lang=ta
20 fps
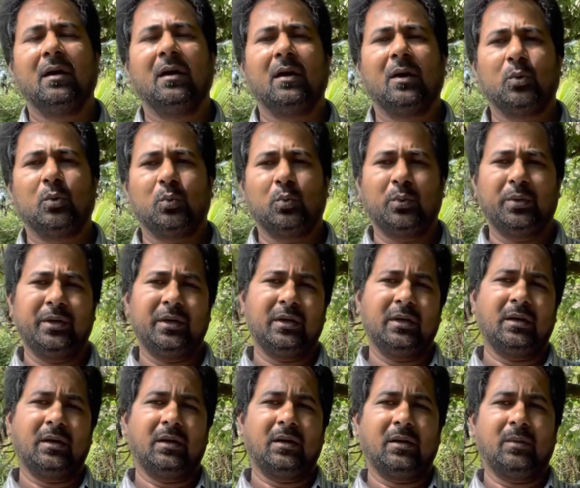அது துணியில்
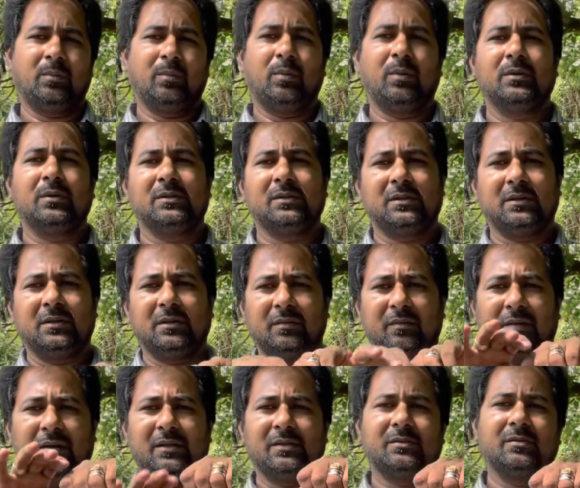நல்லா புழிஞ்சு
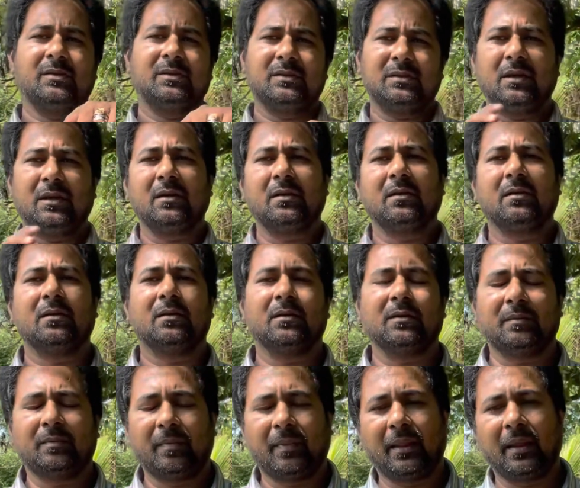வலிச்சு வலிச்சு தான் எடுக்கணும்
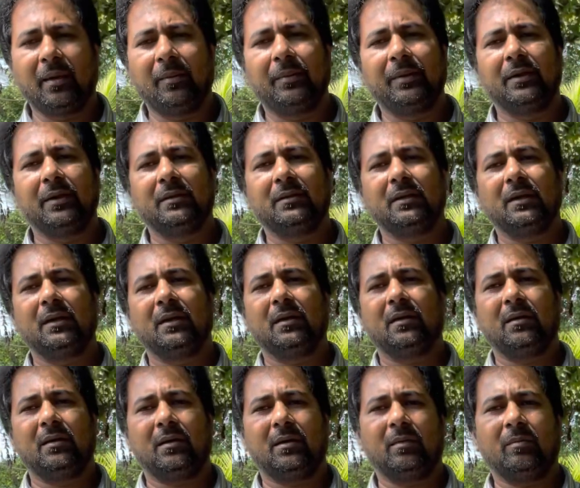அப்படி எடுத்திங்கன்னா
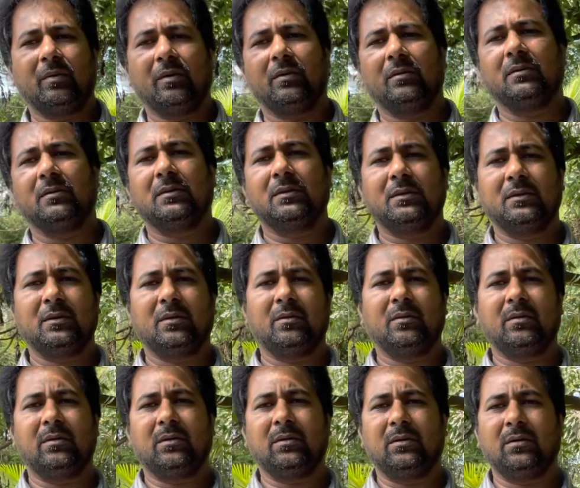நமக்கு வந்து
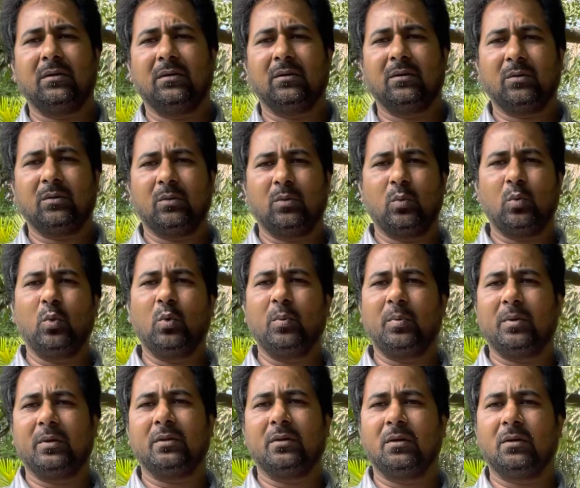ஒரு கூழ்
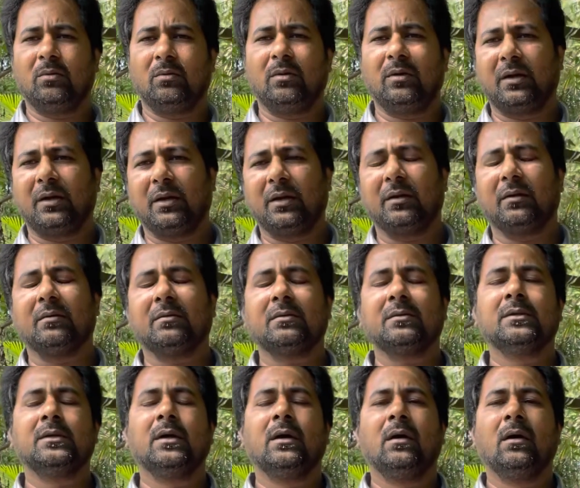பாதத்தில் ஒன்று கிடைக்கும்
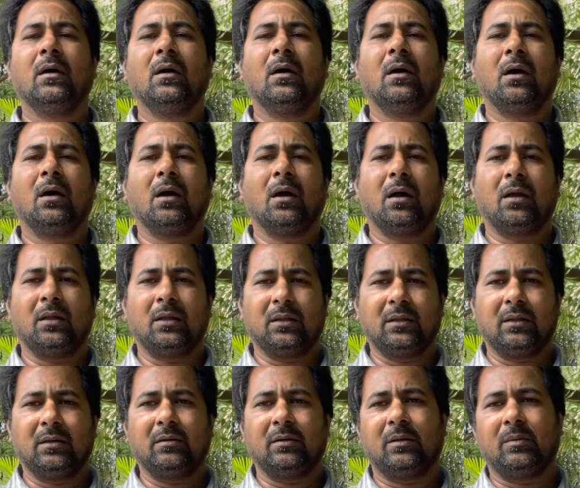அதை
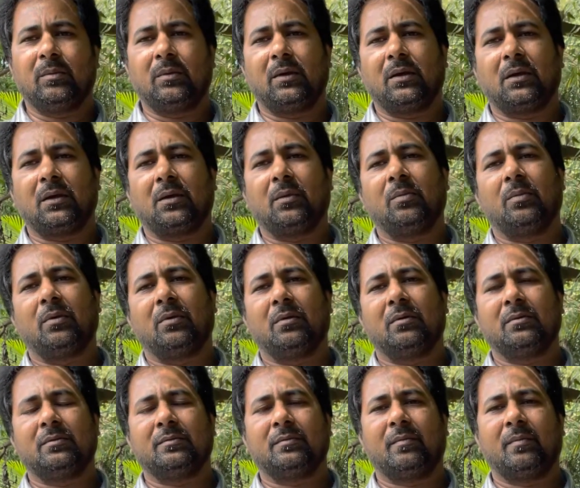தான் நம்ம அரைக்க போகிறோம்
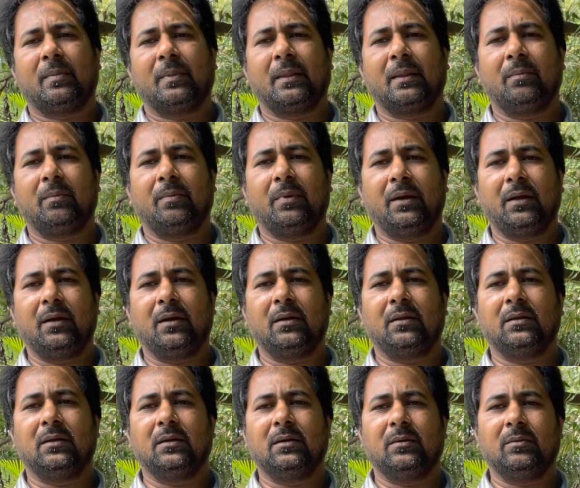
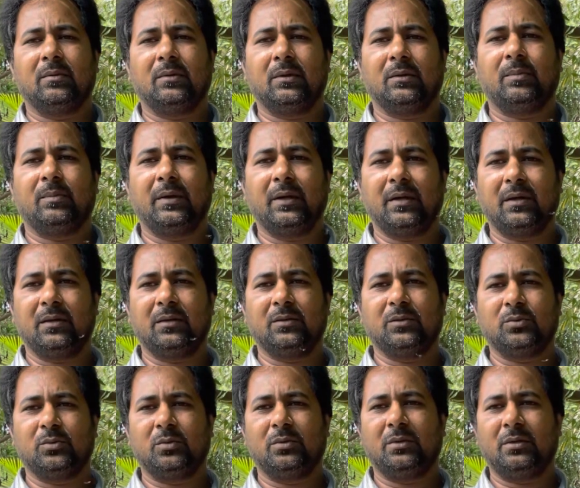படியாரத்தை முதல் படியாரத்தை
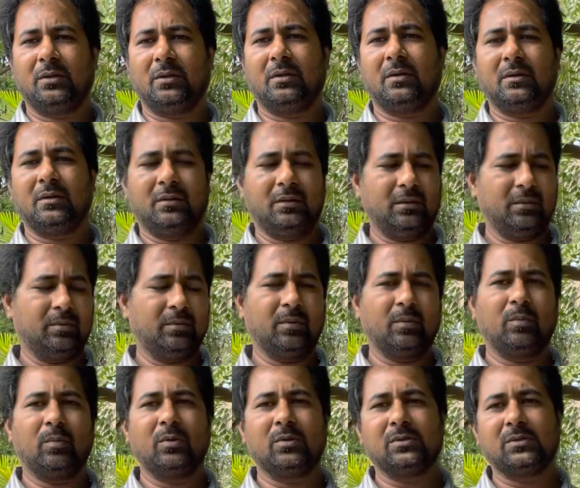சுற்றின்றது இப்போ
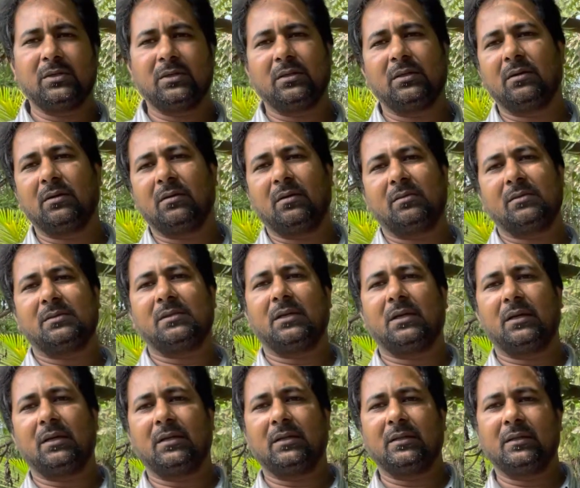பொறிச்சு எடுத்துக்கணும்னு அவசியம்
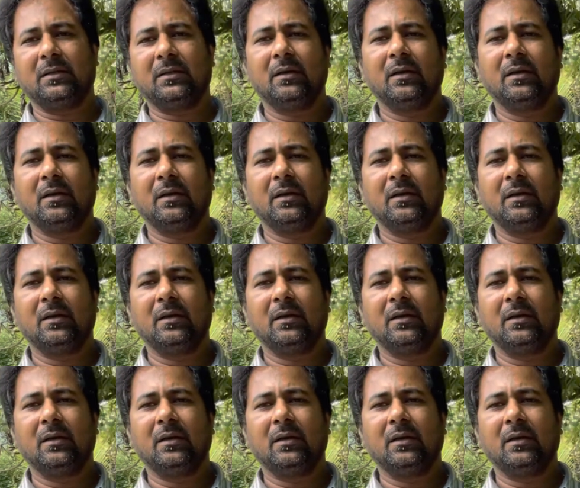கிடையாது